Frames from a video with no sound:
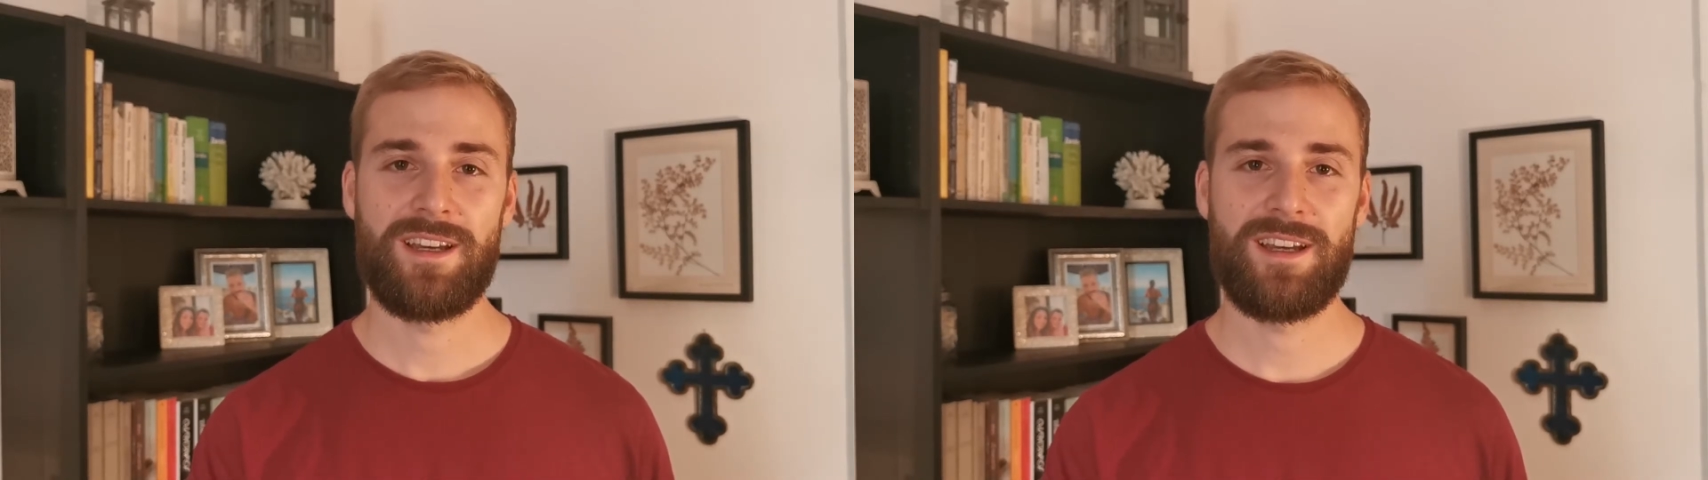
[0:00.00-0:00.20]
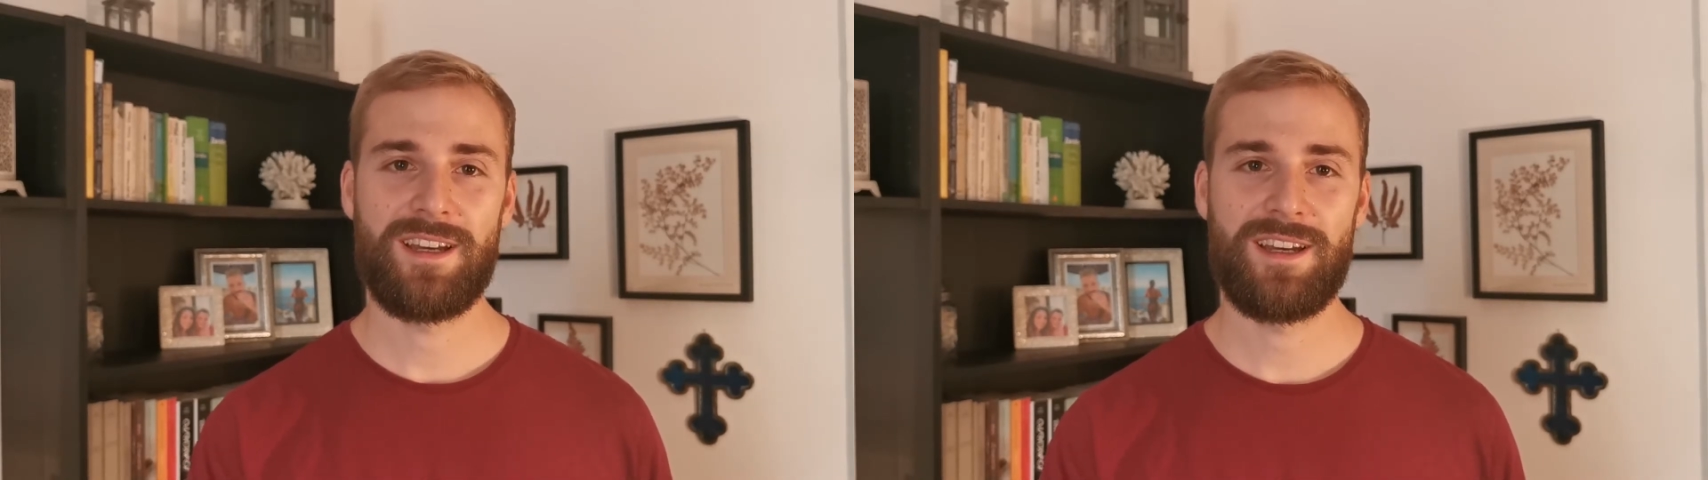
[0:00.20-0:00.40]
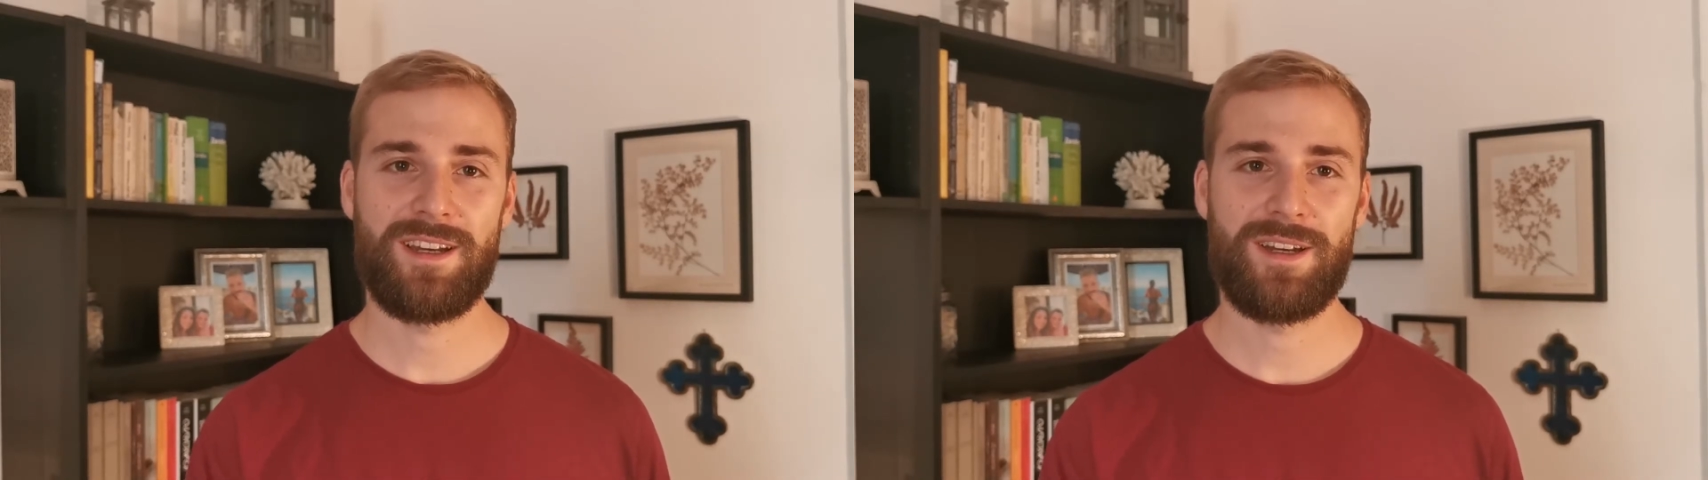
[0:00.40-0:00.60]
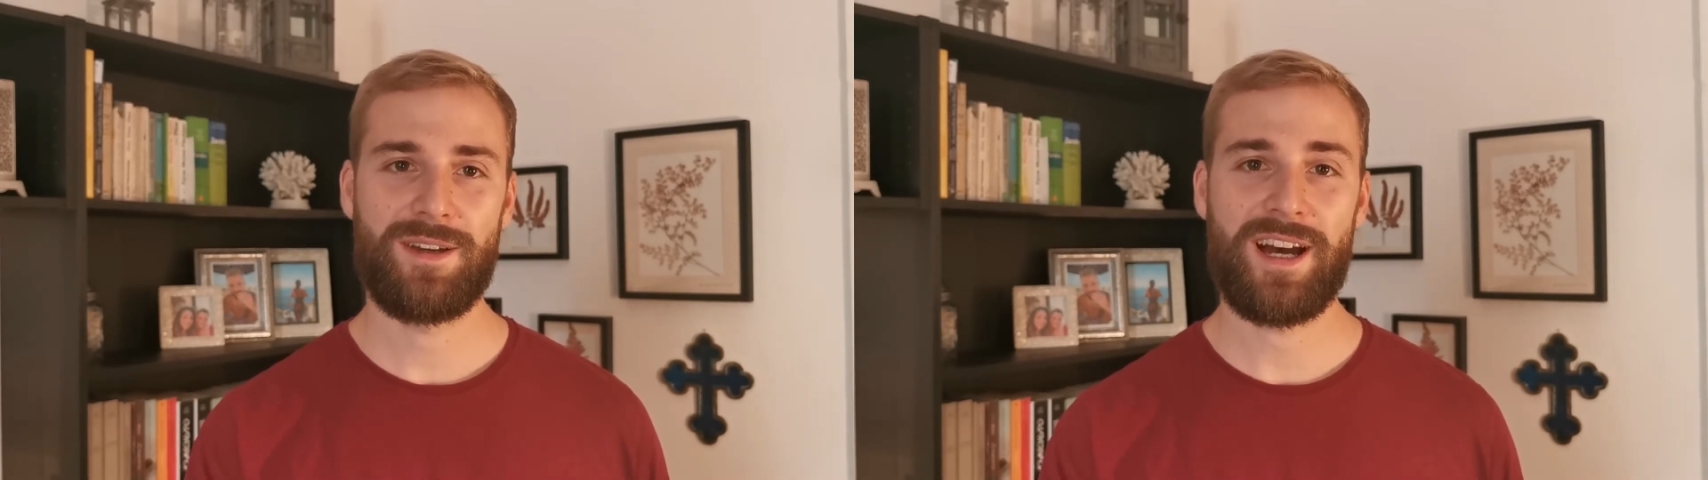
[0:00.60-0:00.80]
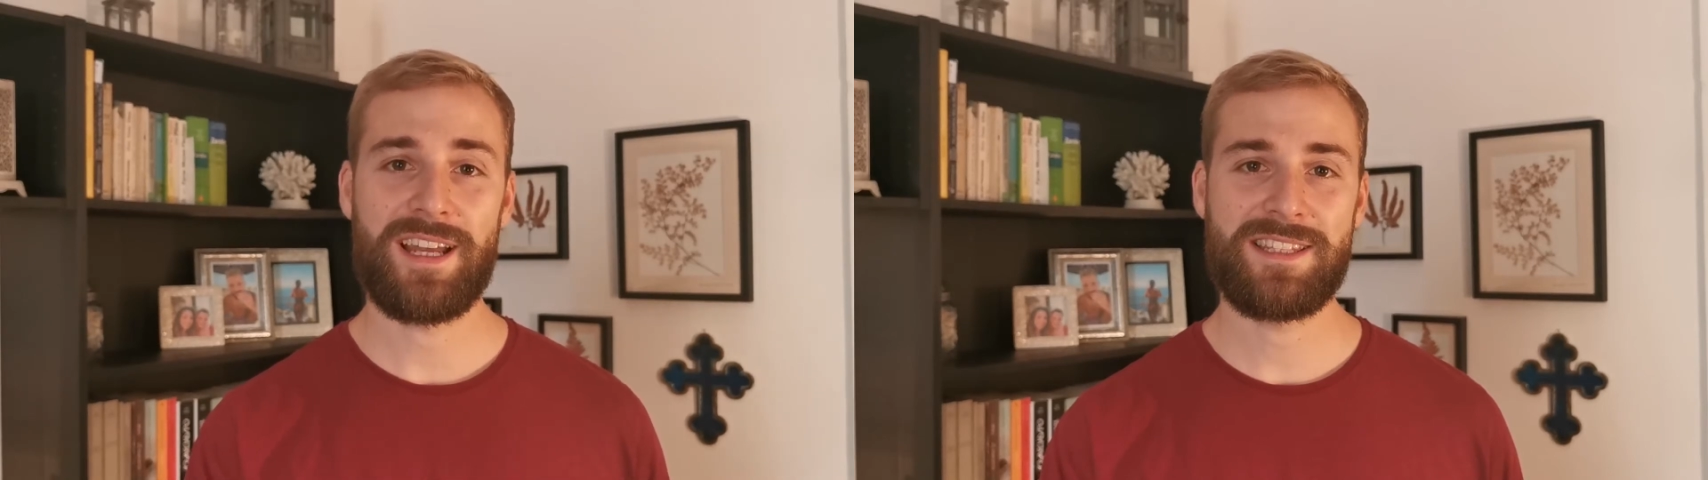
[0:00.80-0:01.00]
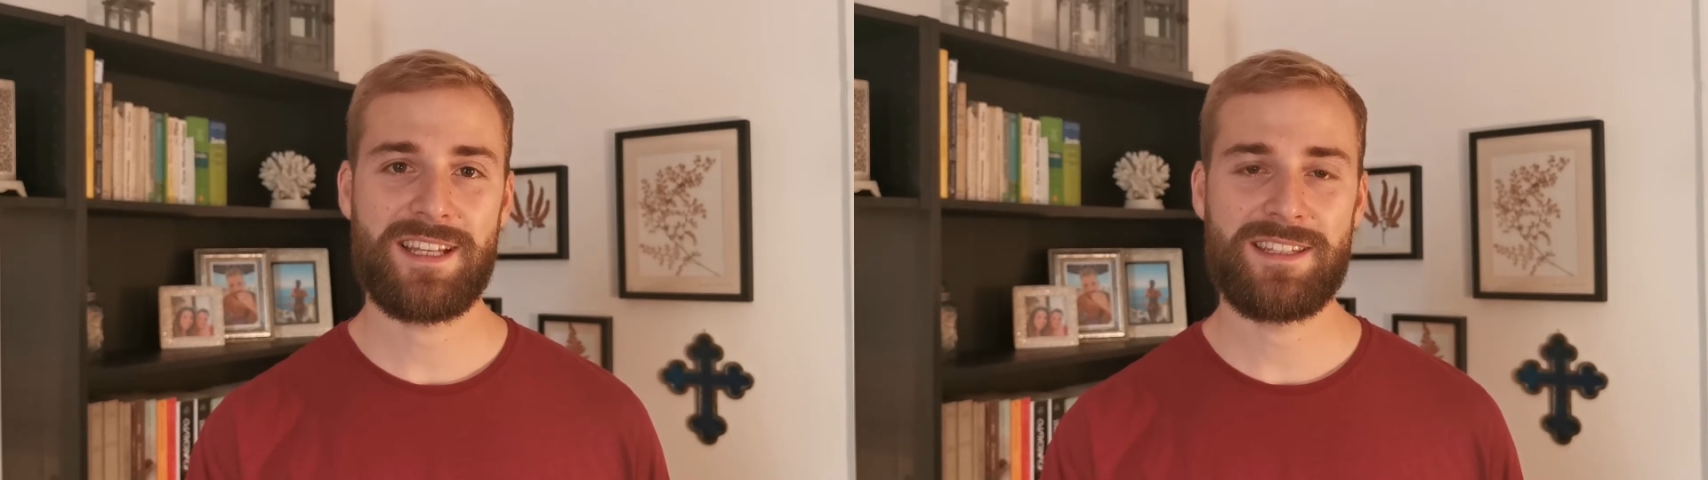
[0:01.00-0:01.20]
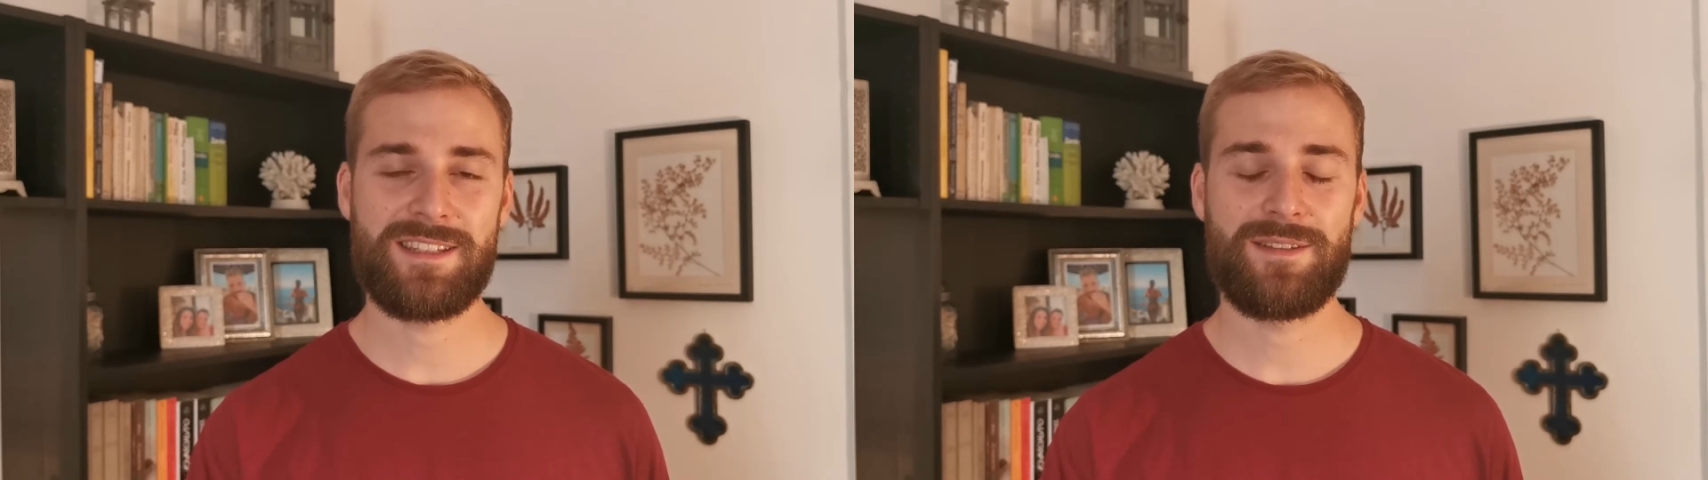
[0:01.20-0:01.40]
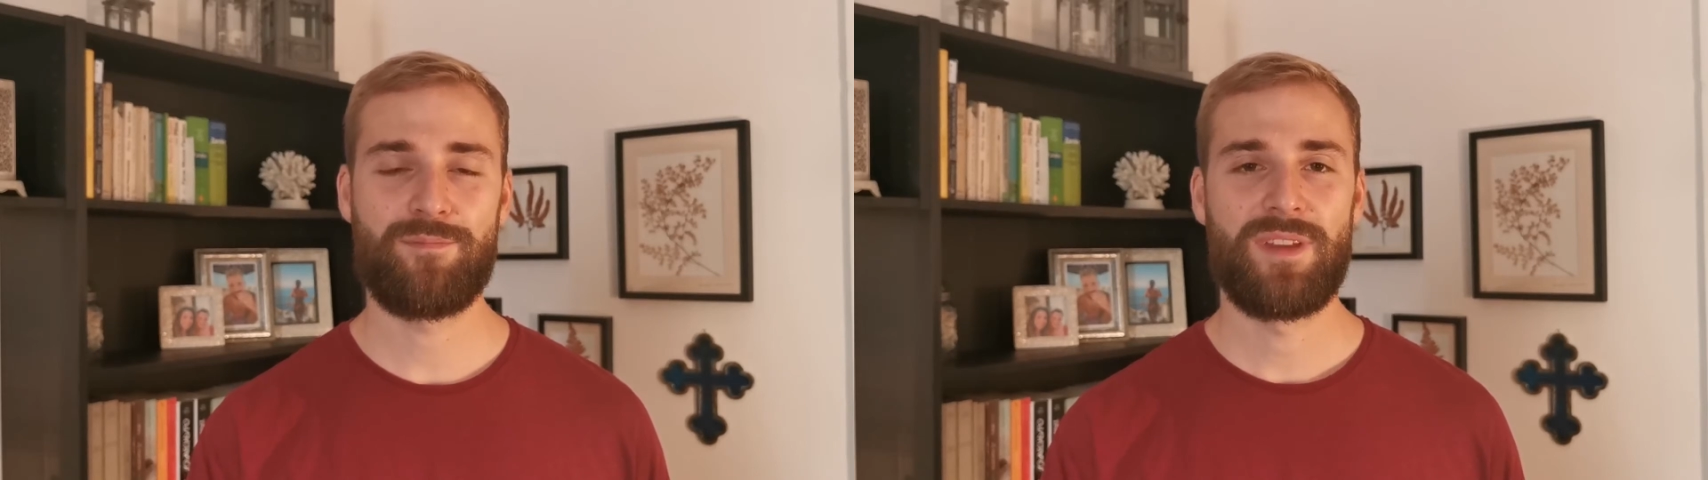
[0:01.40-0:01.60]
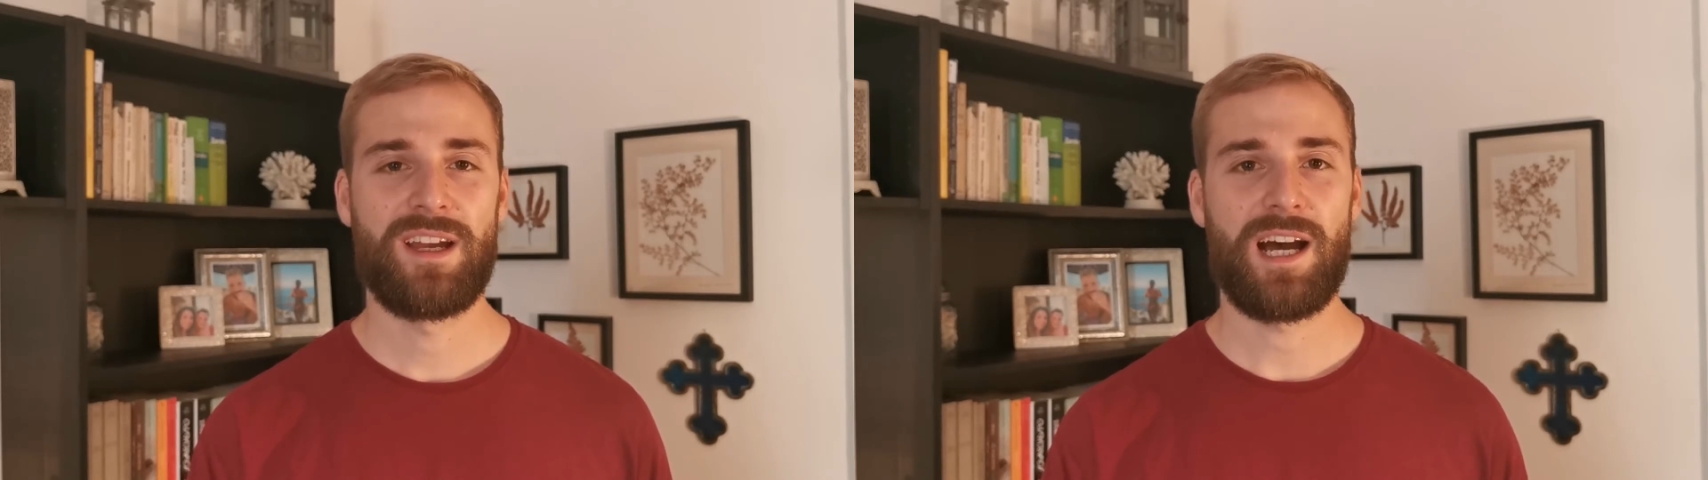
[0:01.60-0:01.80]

äh, einsetzen.